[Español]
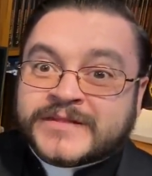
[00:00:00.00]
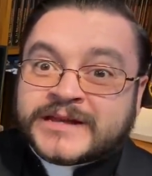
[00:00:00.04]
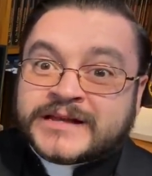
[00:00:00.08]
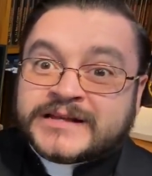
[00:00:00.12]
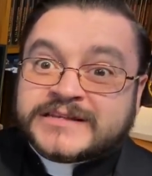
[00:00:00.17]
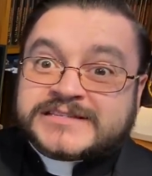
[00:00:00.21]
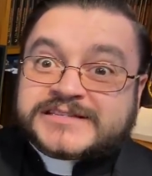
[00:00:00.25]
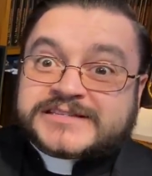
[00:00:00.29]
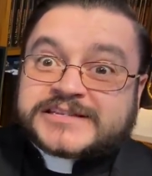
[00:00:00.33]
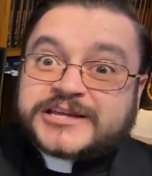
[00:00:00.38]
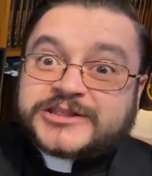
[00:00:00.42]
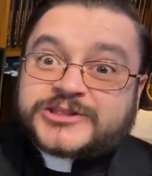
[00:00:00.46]

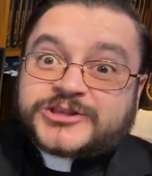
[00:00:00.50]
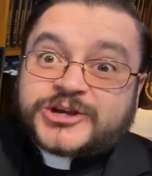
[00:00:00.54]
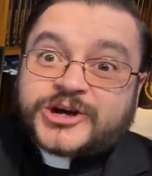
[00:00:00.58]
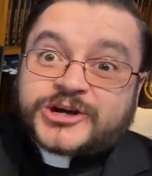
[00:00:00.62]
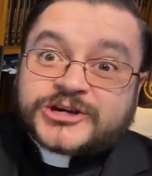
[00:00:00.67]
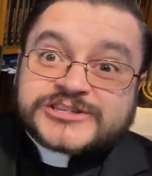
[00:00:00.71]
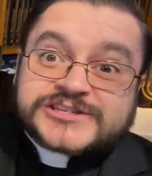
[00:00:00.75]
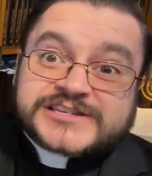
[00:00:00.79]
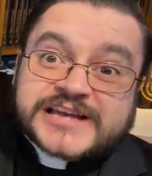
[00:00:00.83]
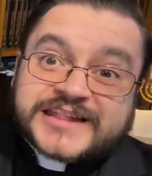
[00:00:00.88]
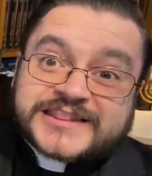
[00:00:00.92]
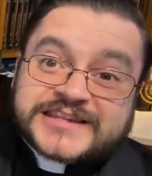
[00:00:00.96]
si
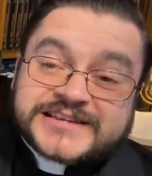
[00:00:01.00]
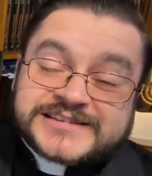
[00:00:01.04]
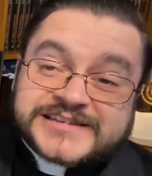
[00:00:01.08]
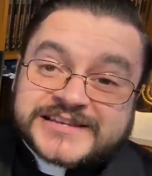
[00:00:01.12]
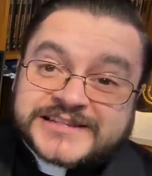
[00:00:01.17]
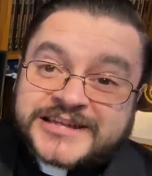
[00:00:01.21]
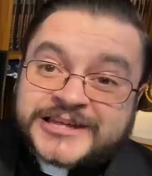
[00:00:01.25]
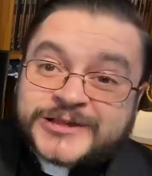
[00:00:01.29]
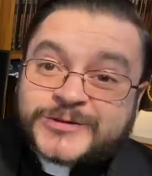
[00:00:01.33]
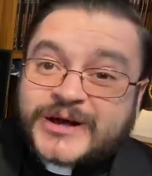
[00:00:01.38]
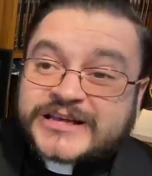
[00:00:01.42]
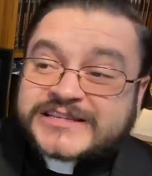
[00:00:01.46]
Dios ha
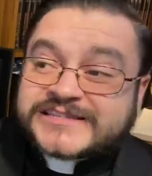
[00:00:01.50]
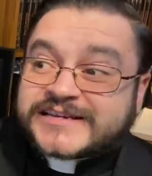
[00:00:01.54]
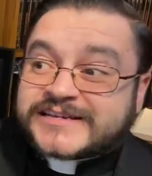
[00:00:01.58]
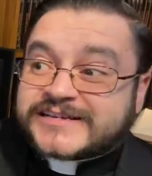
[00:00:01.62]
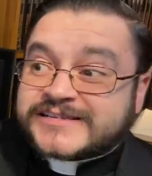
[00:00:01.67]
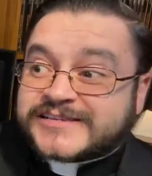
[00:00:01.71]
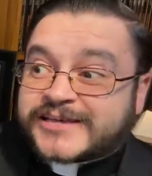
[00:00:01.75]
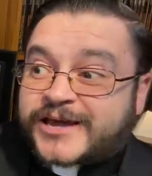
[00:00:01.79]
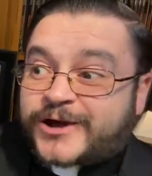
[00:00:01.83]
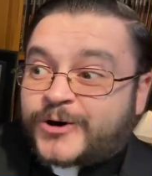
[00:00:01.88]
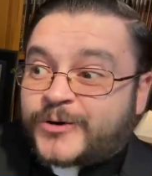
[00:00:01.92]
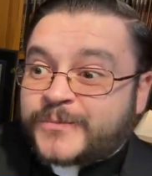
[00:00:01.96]
decidido
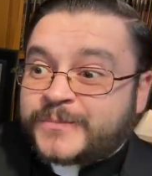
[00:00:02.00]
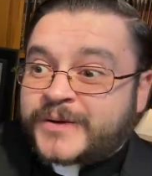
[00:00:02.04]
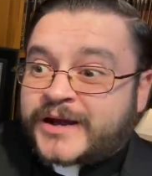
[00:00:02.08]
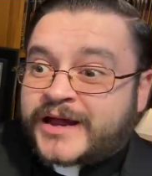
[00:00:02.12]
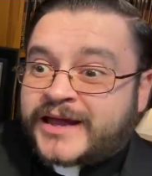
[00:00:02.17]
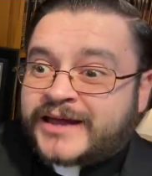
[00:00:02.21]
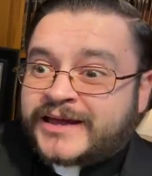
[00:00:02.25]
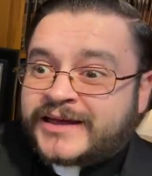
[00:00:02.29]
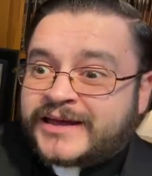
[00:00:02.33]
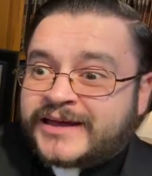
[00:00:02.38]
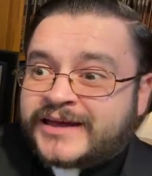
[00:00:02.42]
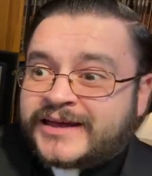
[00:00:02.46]
hacerse
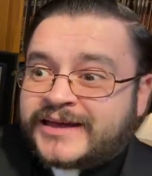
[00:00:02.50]
hombre,